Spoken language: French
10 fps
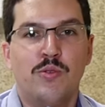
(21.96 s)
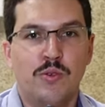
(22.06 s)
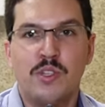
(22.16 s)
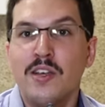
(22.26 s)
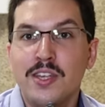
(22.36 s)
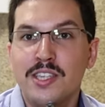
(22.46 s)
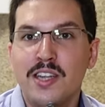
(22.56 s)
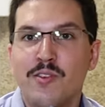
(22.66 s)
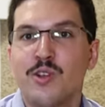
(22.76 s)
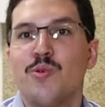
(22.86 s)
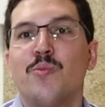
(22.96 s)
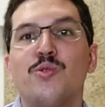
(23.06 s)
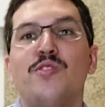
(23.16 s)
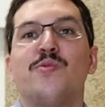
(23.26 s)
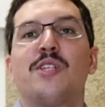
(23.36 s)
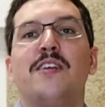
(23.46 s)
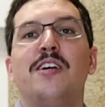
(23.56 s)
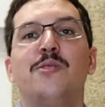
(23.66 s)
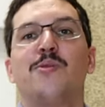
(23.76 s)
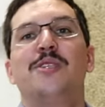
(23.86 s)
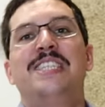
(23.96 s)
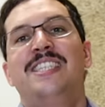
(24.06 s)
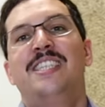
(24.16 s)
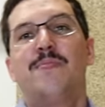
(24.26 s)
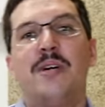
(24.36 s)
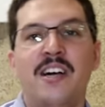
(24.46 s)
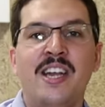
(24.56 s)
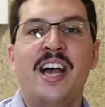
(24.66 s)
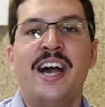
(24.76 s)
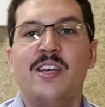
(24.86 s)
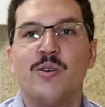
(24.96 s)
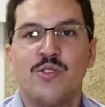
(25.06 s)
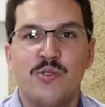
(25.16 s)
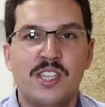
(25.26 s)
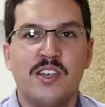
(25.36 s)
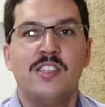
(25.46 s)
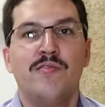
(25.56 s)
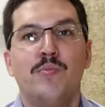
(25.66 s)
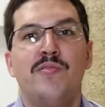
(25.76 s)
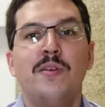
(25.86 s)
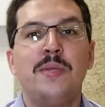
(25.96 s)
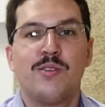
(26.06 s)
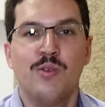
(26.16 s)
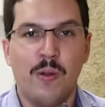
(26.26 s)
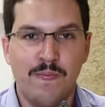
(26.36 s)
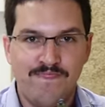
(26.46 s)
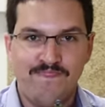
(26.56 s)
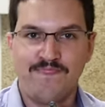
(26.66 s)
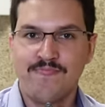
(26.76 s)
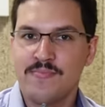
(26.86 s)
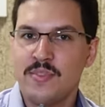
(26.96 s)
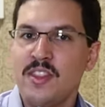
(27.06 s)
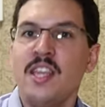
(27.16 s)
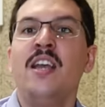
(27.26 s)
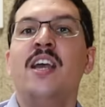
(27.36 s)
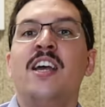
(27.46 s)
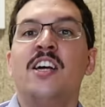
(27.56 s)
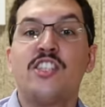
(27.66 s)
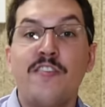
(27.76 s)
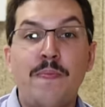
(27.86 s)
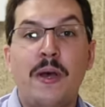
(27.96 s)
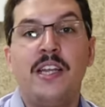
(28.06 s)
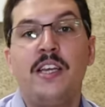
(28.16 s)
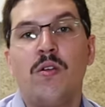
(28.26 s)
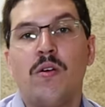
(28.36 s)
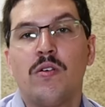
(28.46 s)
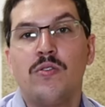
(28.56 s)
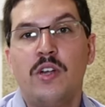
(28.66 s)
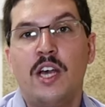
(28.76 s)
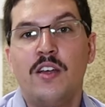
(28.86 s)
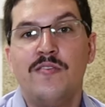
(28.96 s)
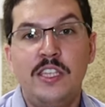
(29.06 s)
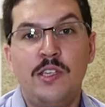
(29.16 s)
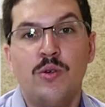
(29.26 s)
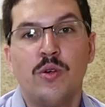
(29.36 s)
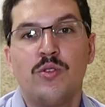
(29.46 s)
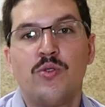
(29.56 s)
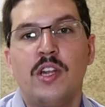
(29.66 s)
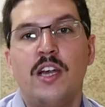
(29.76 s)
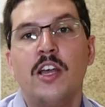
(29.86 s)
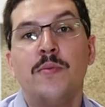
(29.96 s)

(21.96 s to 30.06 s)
de traverser la France pour poursuivre mon travail, donc euh, n'hésitez pas à les rejoindre si vous le pouvez bien sûr. J'avais parlé lors de la vidéo euh, sur la